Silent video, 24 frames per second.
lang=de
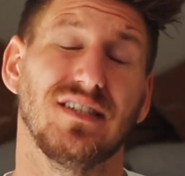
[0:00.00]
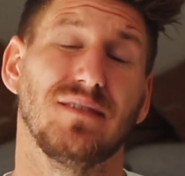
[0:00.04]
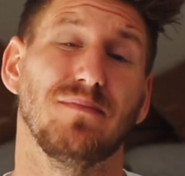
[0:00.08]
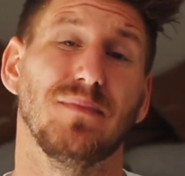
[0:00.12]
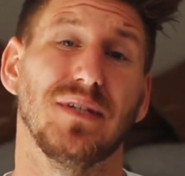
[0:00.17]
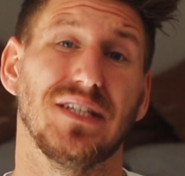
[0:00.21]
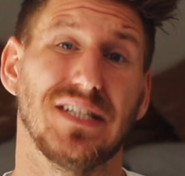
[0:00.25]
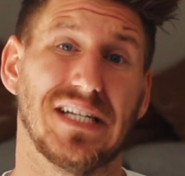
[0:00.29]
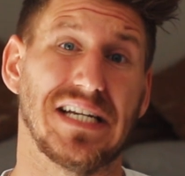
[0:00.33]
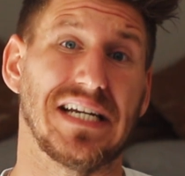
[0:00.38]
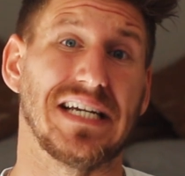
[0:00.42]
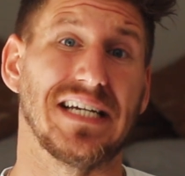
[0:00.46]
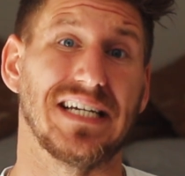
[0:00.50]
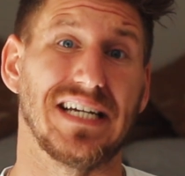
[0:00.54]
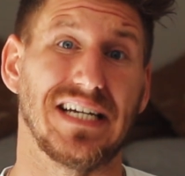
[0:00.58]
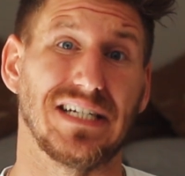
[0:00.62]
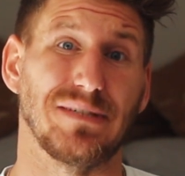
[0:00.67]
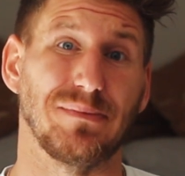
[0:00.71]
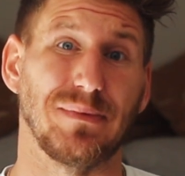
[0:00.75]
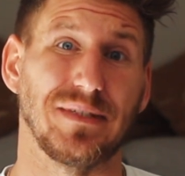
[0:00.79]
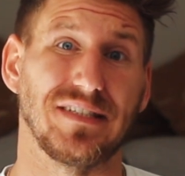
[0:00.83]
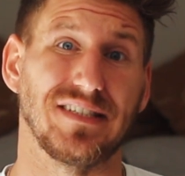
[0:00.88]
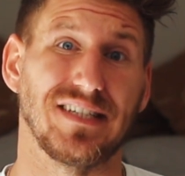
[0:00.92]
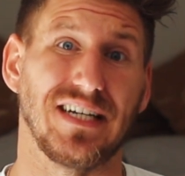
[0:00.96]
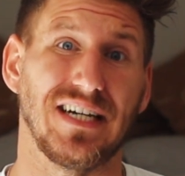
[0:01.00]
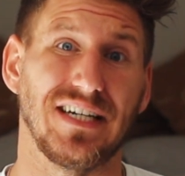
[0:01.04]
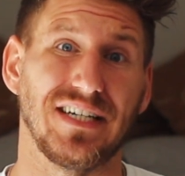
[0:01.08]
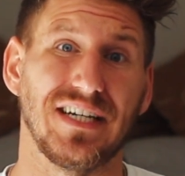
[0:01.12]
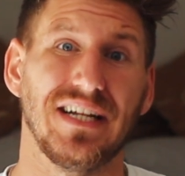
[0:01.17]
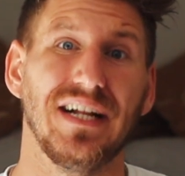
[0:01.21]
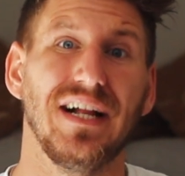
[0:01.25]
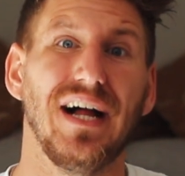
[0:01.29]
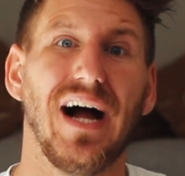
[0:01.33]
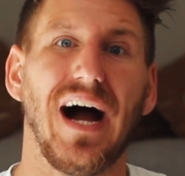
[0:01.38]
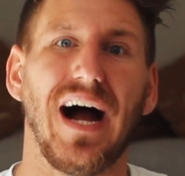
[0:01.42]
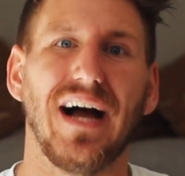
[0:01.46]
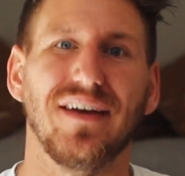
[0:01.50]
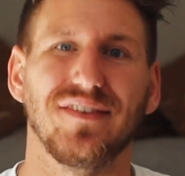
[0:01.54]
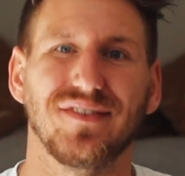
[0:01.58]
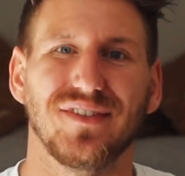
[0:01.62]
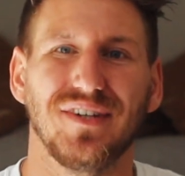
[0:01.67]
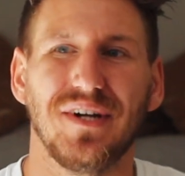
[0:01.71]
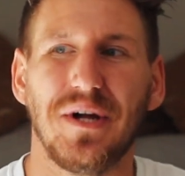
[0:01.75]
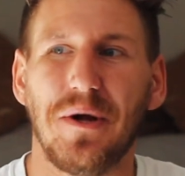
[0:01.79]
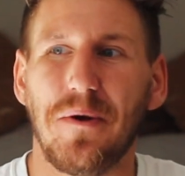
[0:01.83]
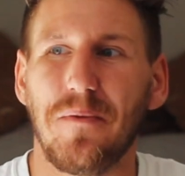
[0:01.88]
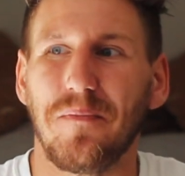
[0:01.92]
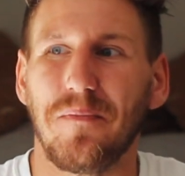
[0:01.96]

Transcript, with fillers: mit Trinkgeld bezahlt. Also